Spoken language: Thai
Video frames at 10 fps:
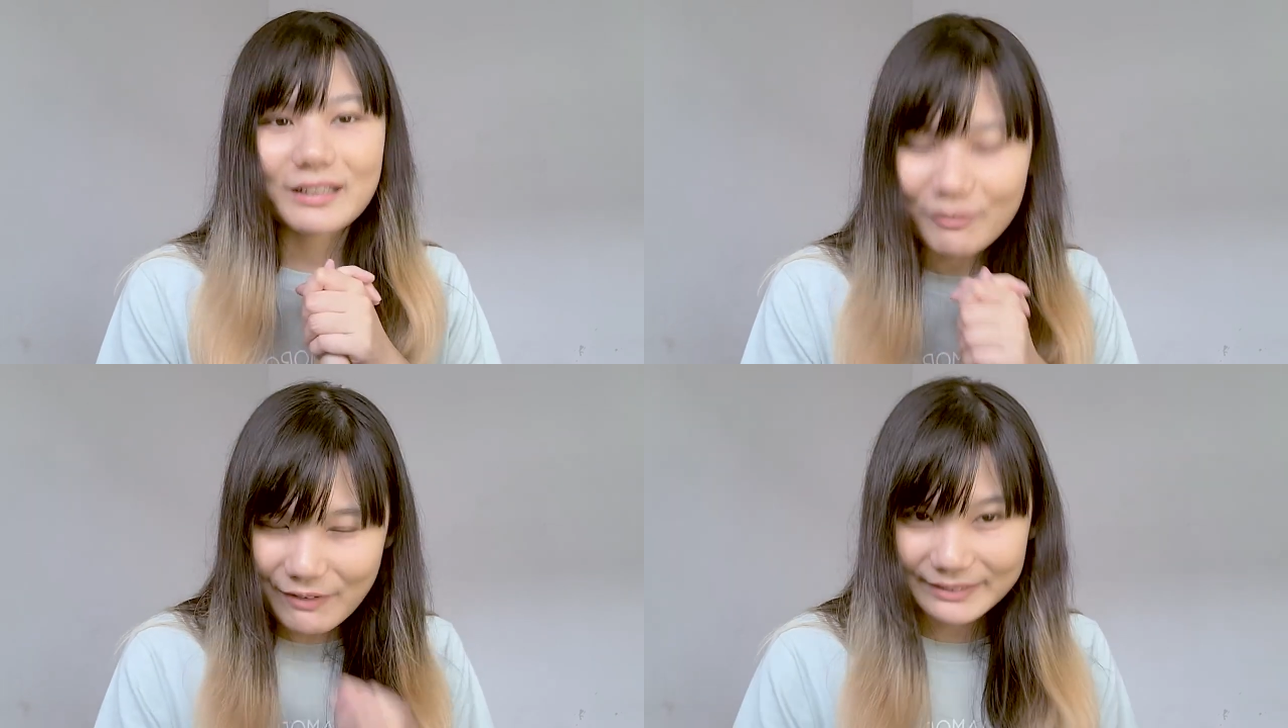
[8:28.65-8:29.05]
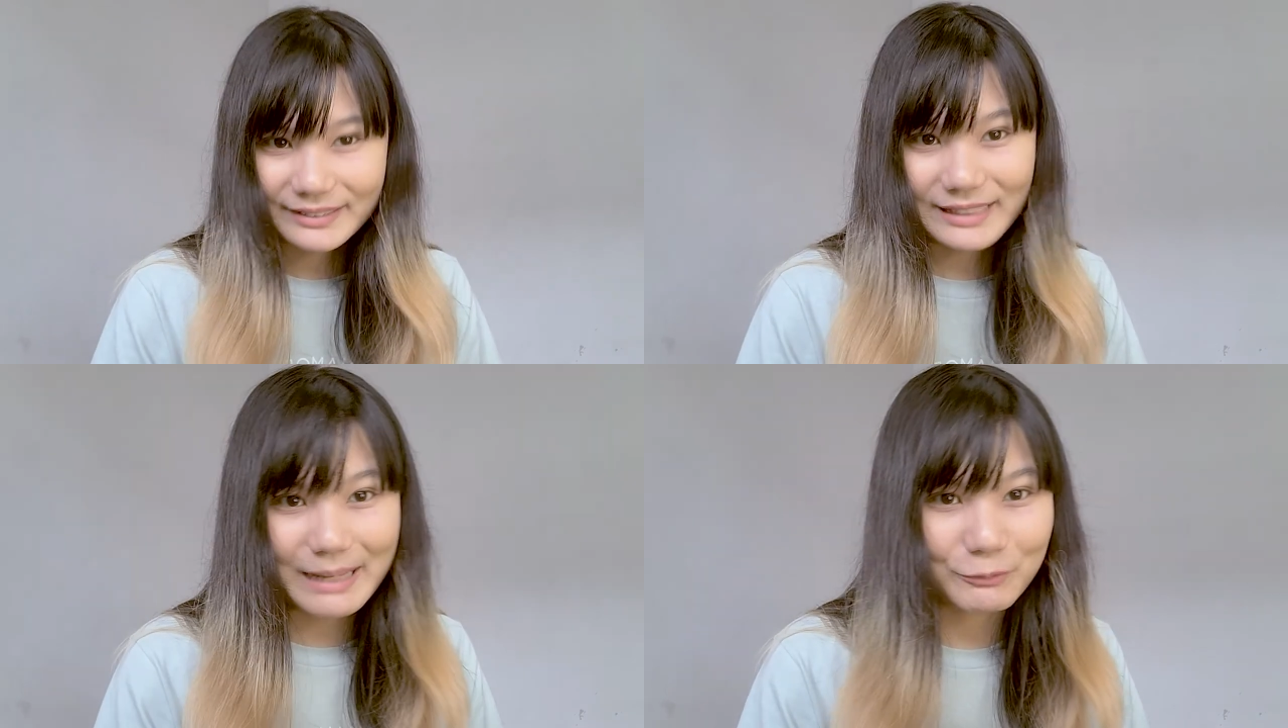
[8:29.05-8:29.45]
ก็ฝาก
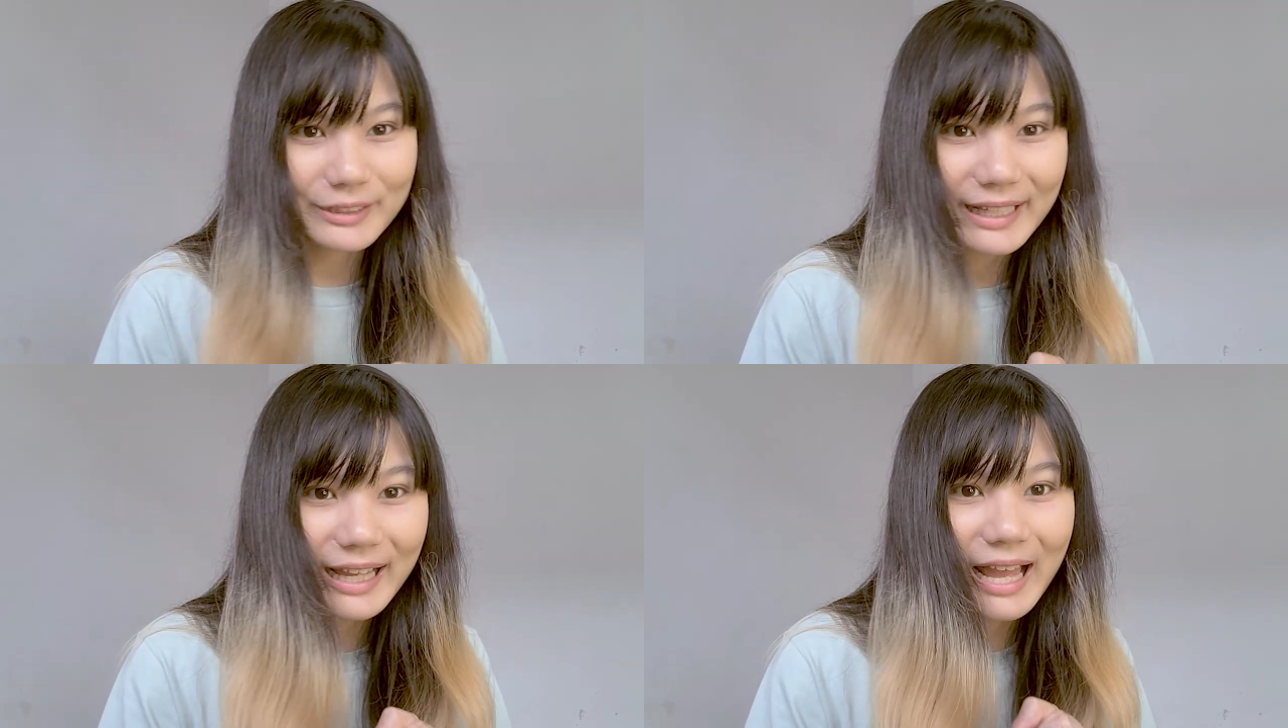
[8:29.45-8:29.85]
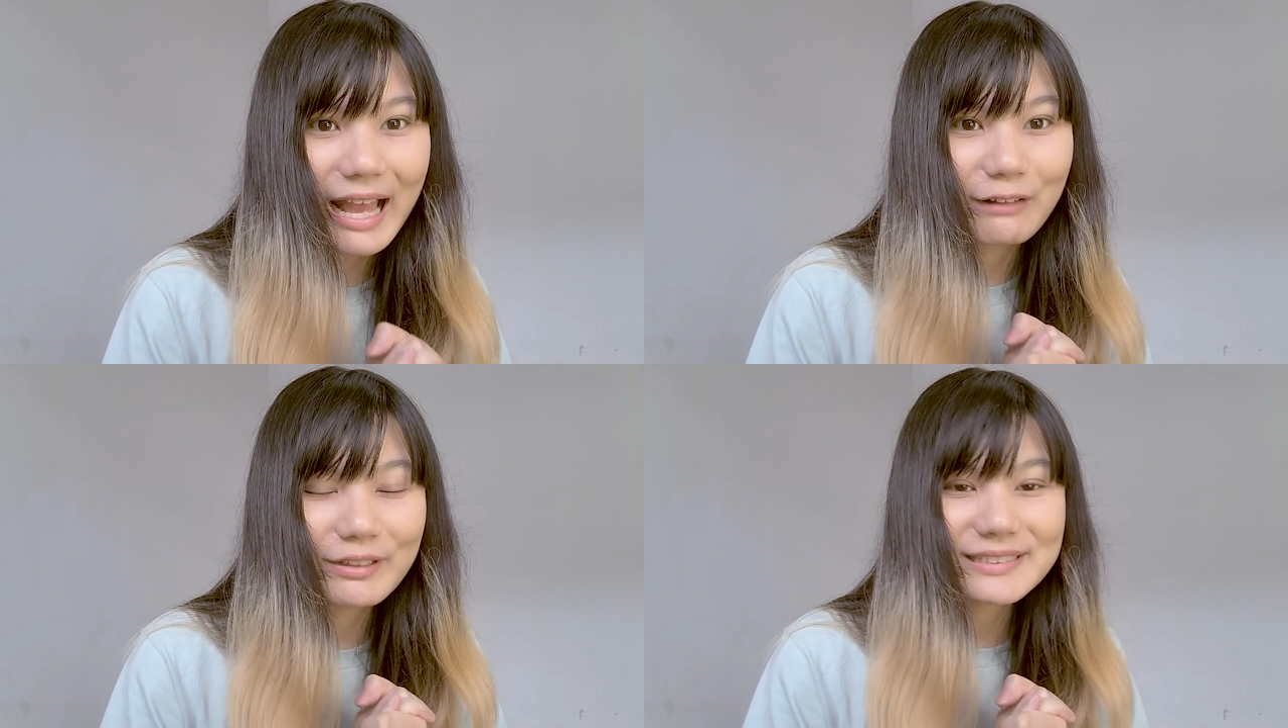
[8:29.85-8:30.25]
ติดตามด้วยนะคะ
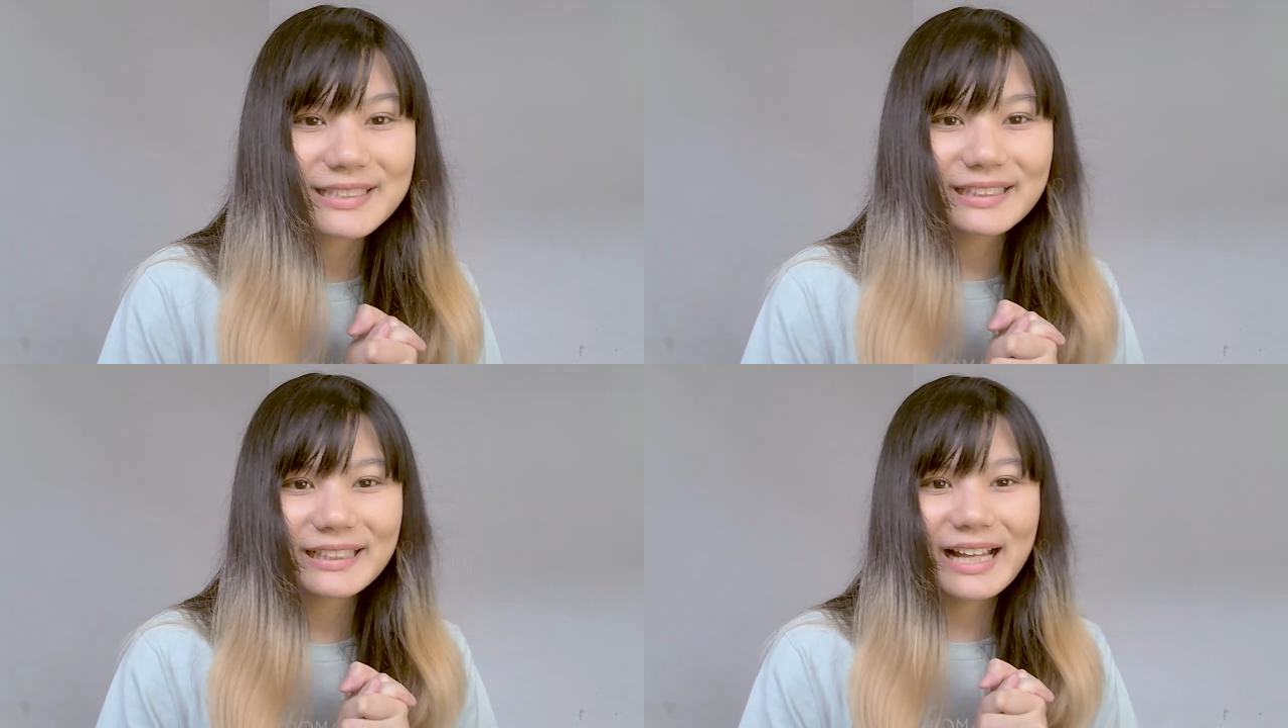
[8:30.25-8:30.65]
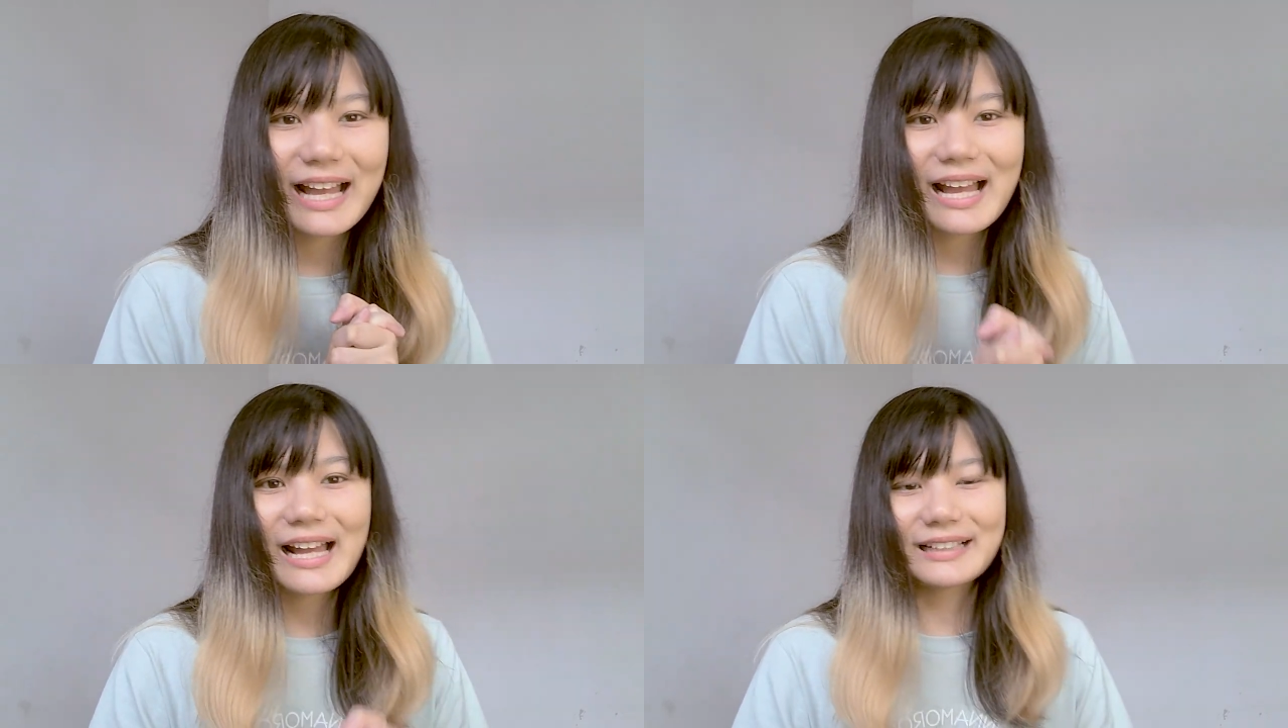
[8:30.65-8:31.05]
ไว้เจอกัน
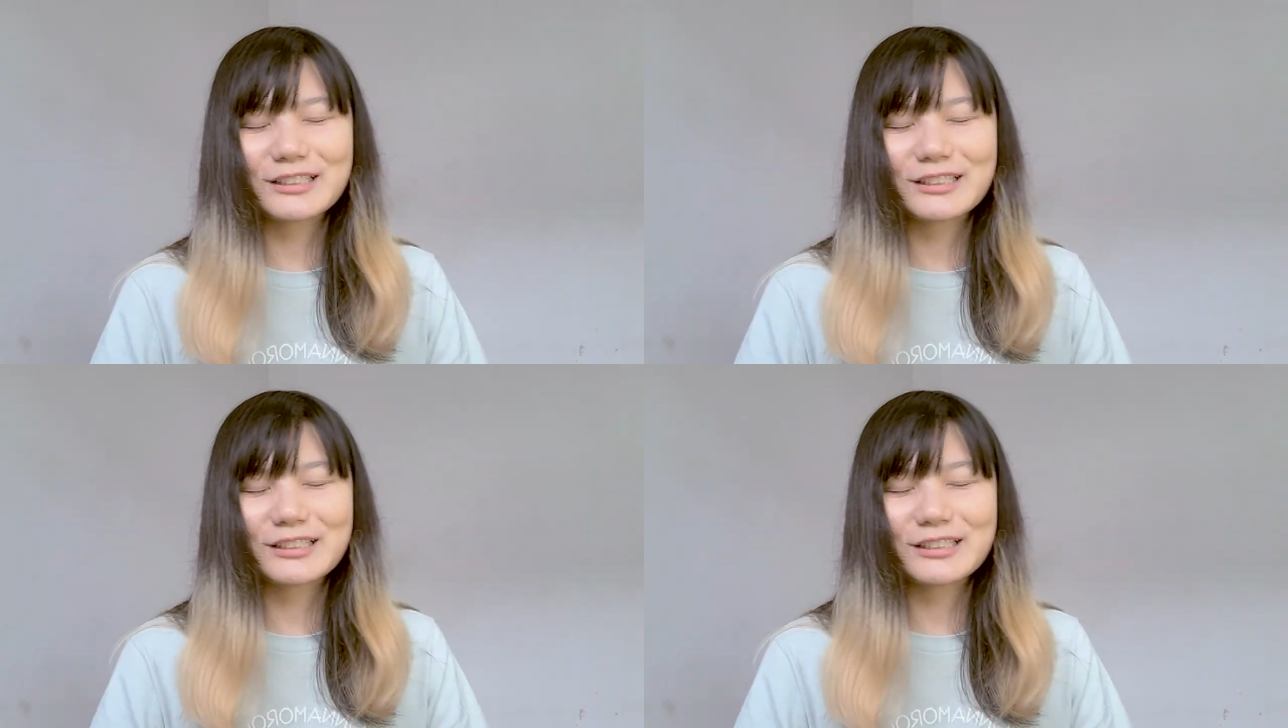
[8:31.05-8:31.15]
ค่ะ